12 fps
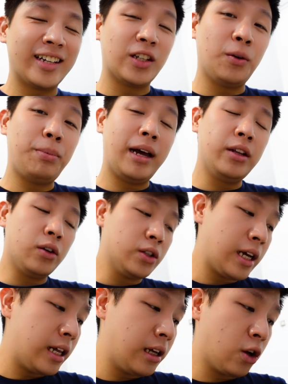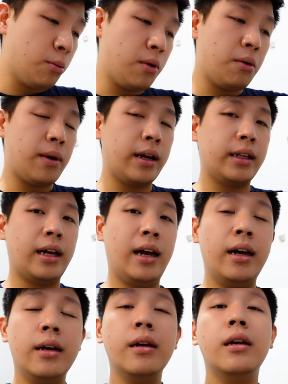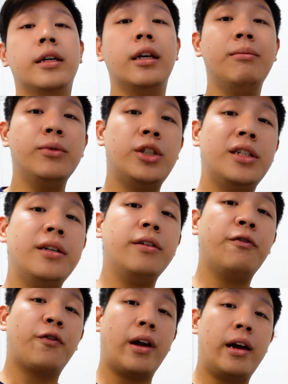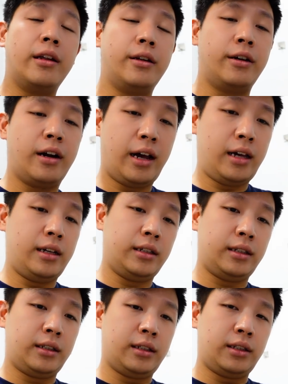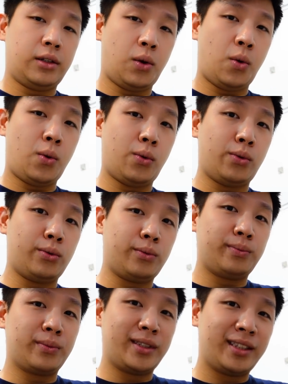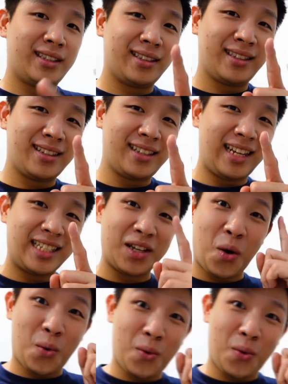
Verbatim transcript: so plano ko sana gumawa ng kimchi fried rice. So, Let's go.